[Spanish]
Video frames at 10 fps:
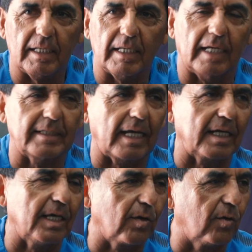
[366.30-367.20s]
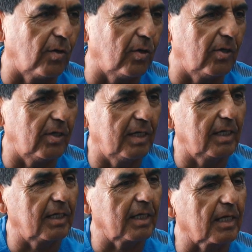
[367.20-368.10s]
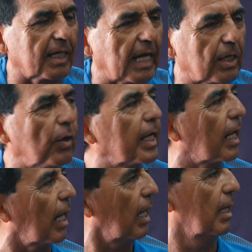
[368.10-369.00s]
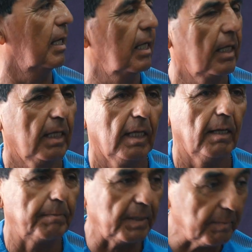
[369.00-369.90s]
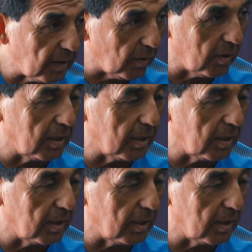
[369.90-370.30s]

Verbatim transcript: que hasta que llegó Ricardo Vareca. Primero,